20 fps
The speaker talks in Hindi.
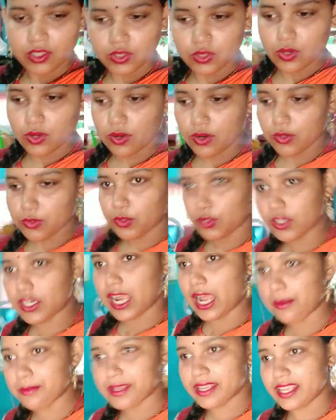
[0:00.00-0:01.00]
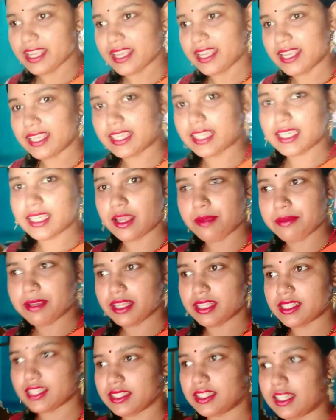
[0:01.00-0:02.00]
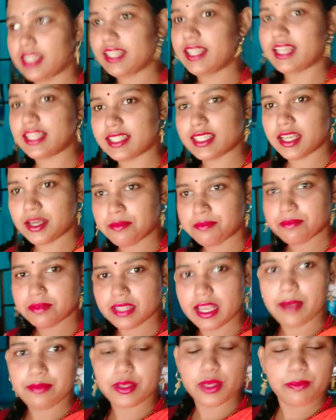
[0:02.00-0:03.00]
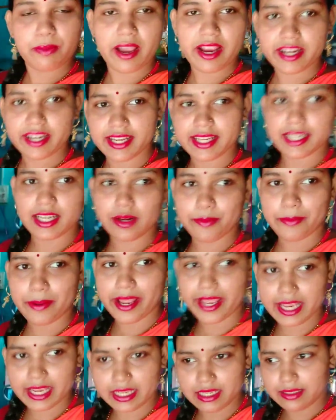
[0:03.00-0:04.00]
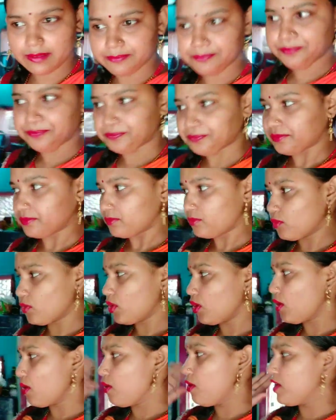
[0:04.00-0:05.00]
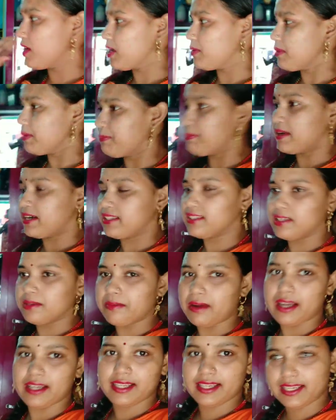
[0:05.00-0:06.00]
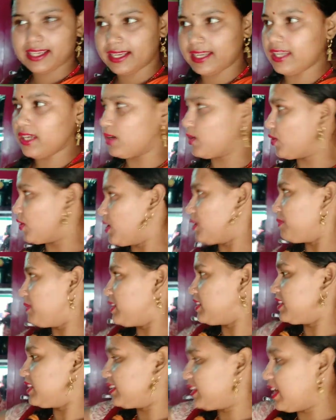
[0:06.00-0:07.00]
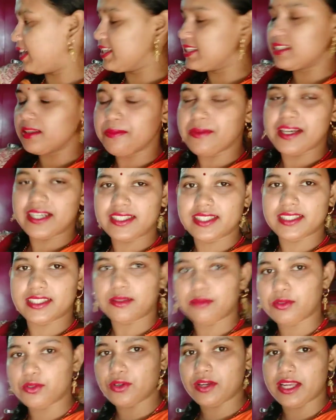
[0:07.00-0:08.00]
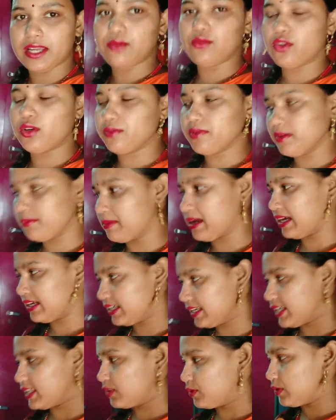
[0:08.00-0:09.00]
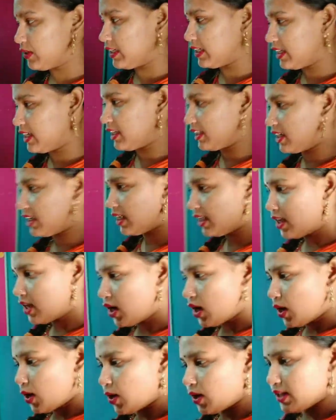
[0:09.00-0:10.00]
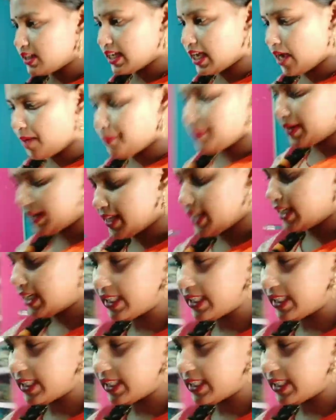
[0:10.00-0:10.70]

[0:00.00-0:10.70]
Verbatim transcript: तो और वो काम ये है कि अभी अच्छे तरीके से हम साफ सफाई नहीं कर पाए हैं और अभी पर्दे बाकी हैं और मच्छरदानी सब बेडशीट सब जो है वो भी बाकी है धोने के लिए और यहाँ पर ये